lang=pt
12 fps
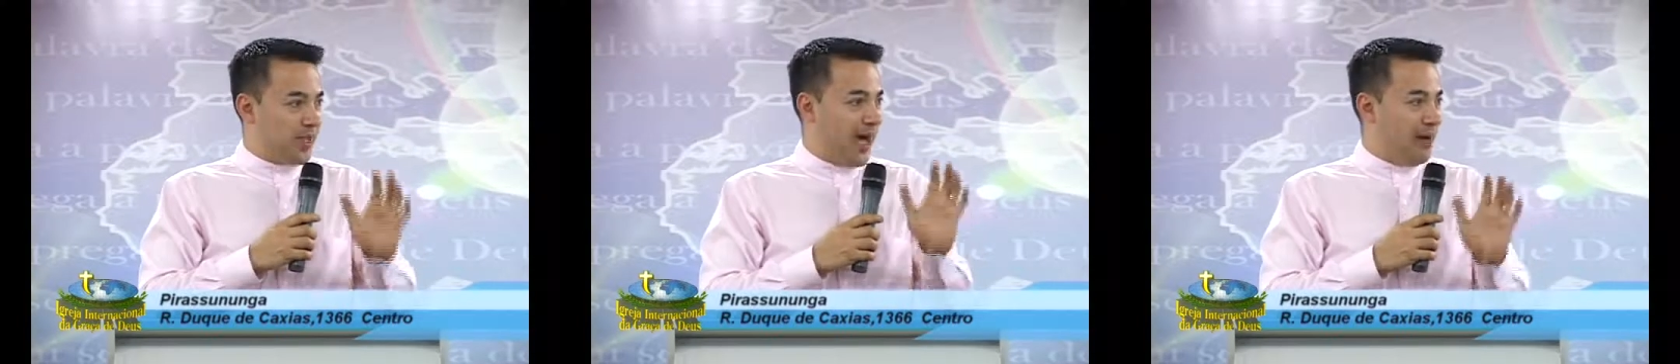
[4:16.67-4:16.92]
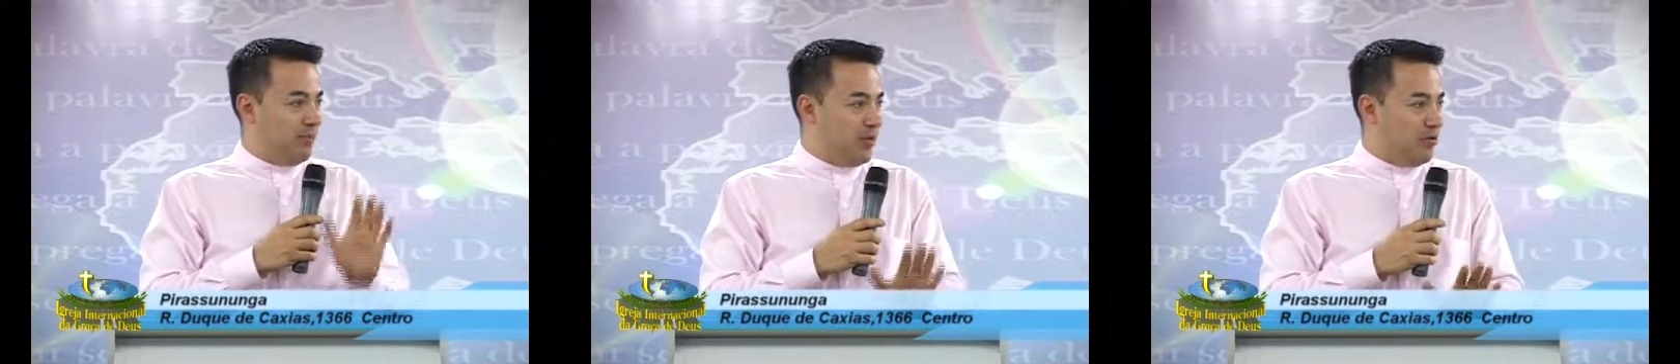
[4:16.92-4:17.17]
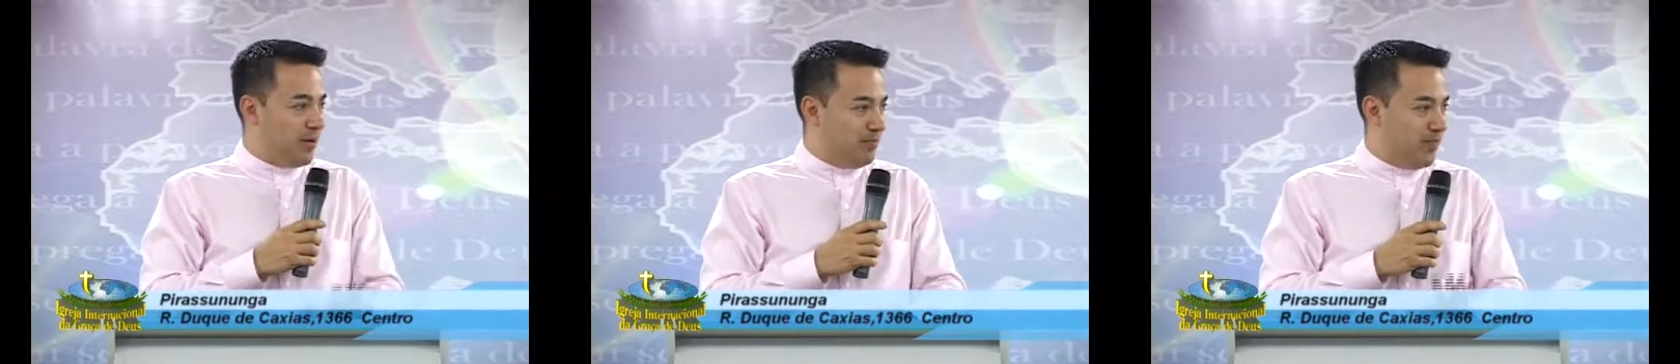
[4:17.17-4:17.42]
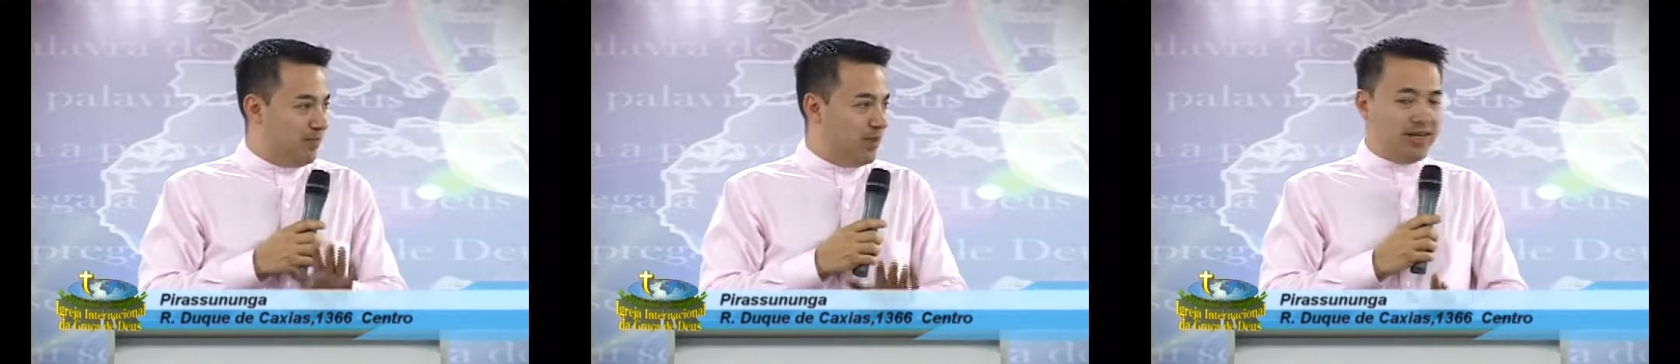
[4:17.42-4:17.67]
abriu a
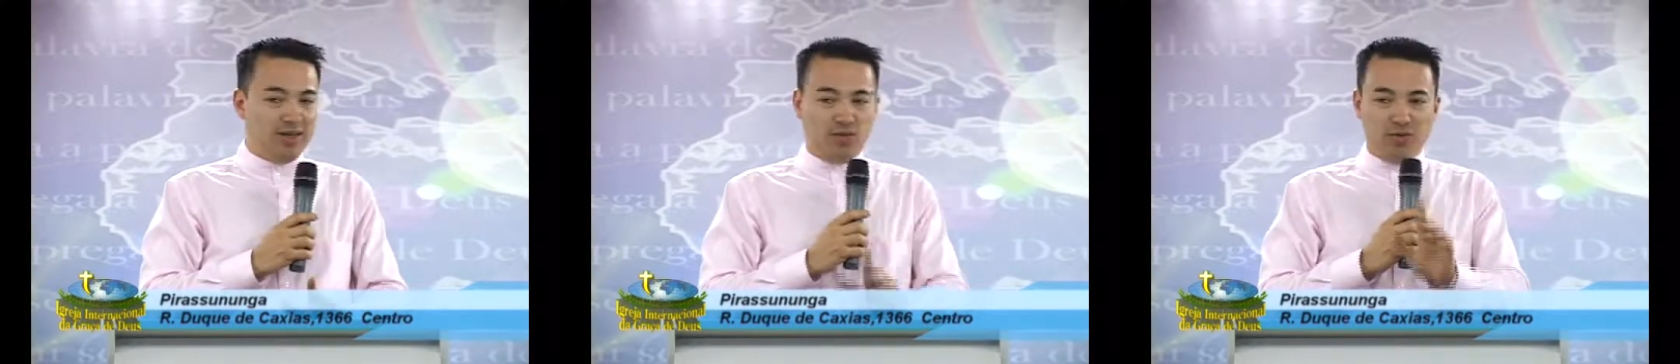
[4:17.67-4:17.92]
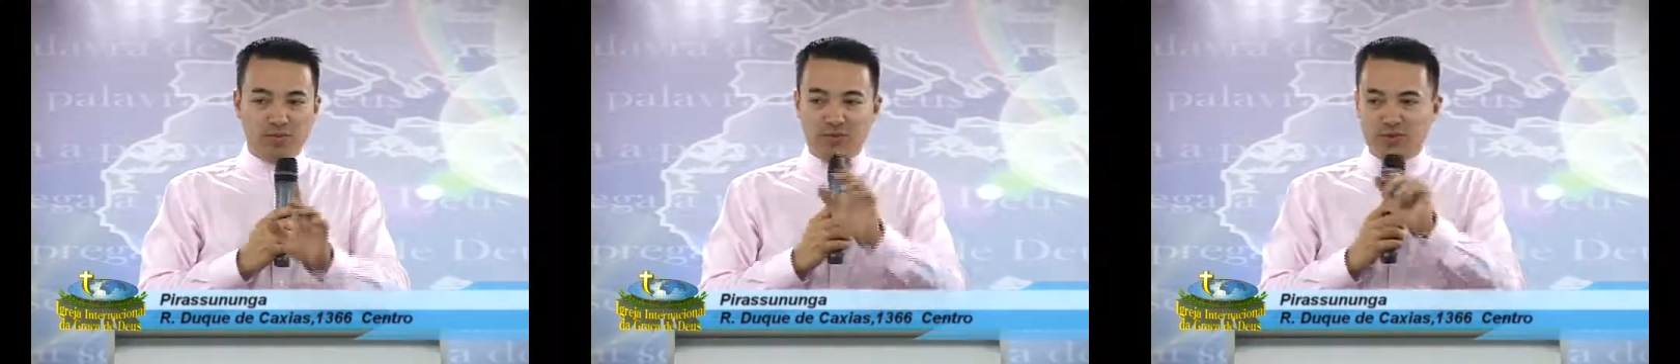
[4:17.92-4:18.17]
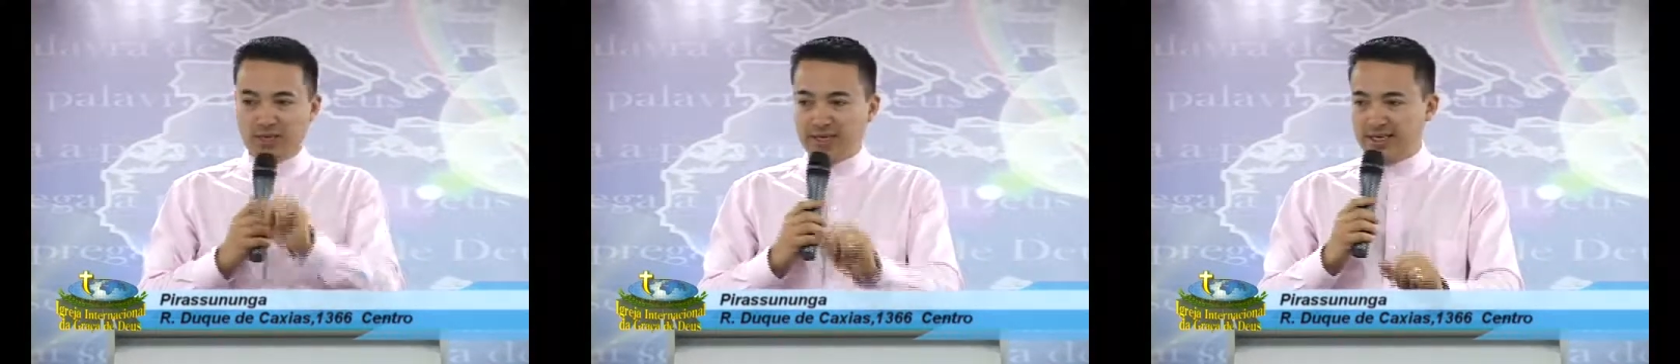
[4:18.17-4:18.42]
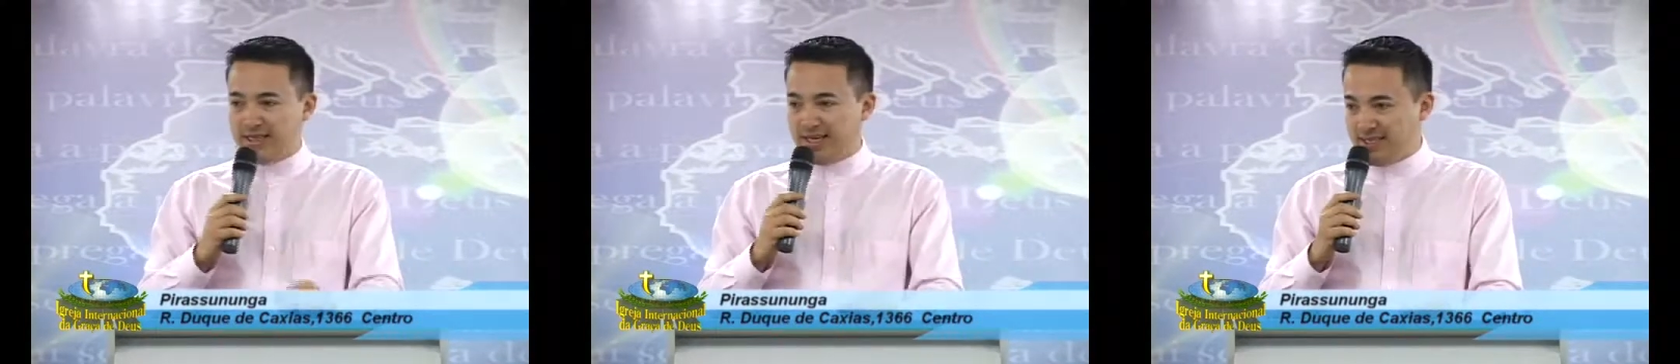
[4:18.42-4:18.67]
Bíblia e começou a ler
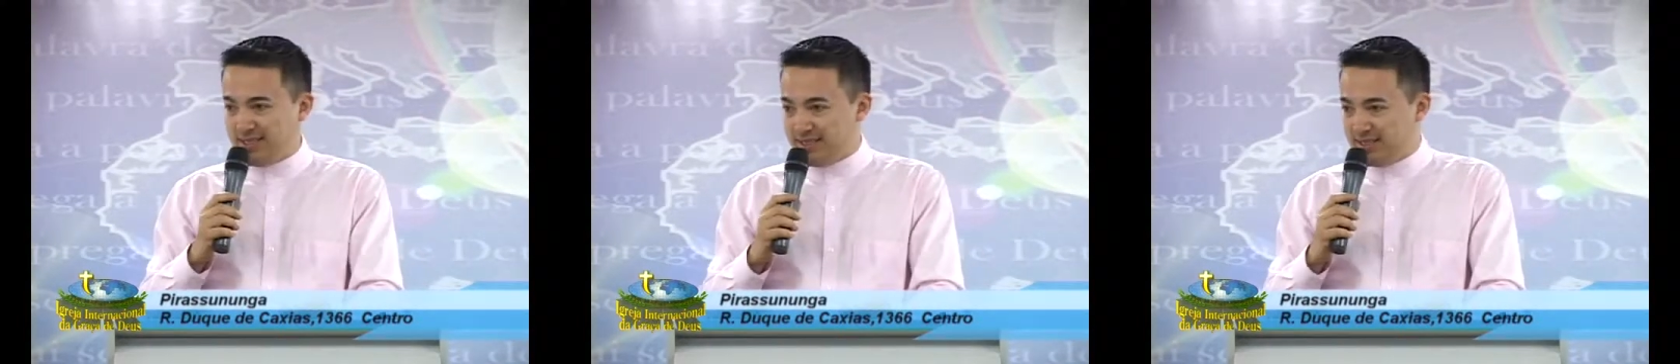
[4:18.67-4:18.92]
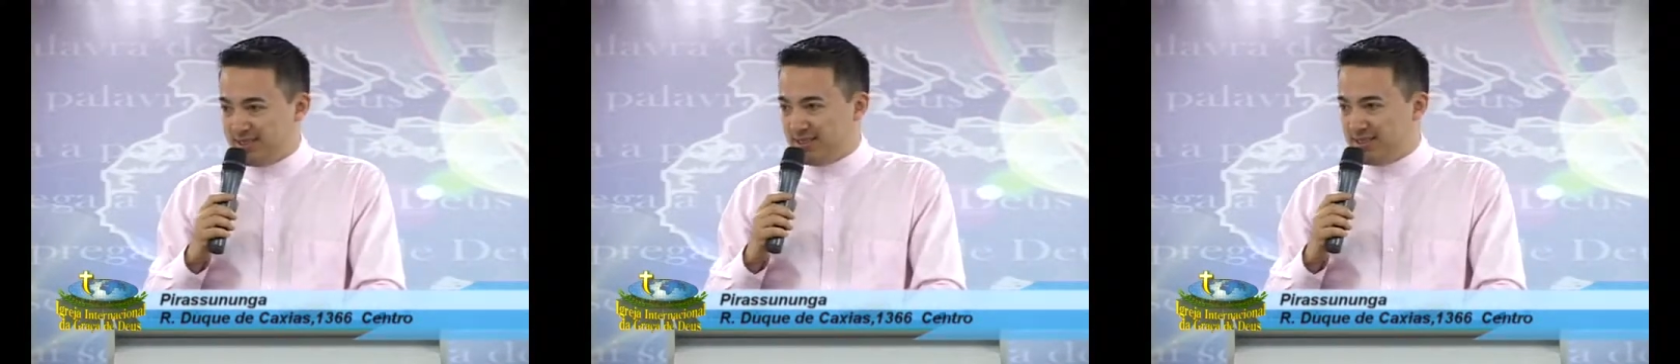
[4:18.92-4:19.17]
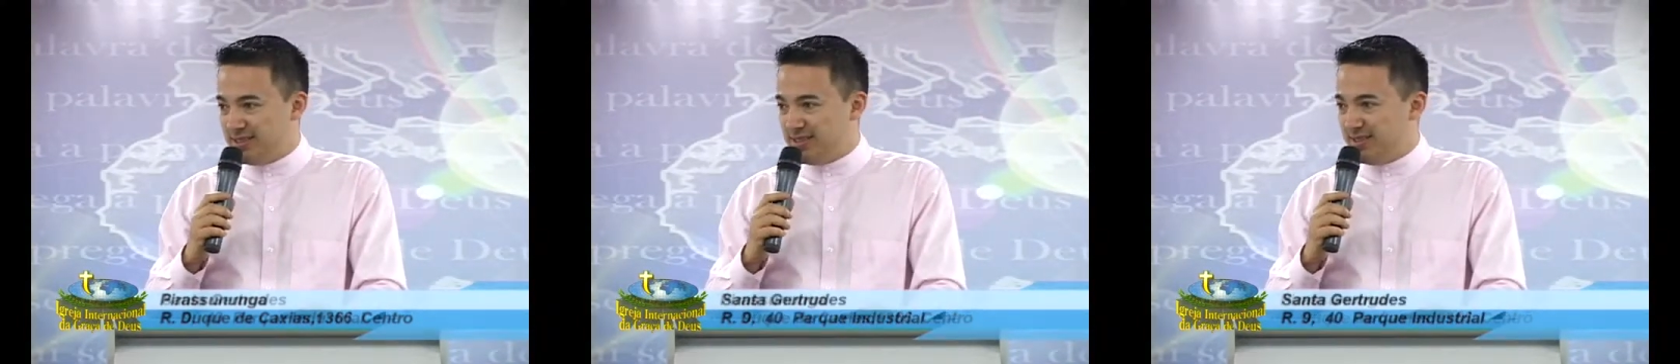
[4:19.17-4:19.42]
Isaías.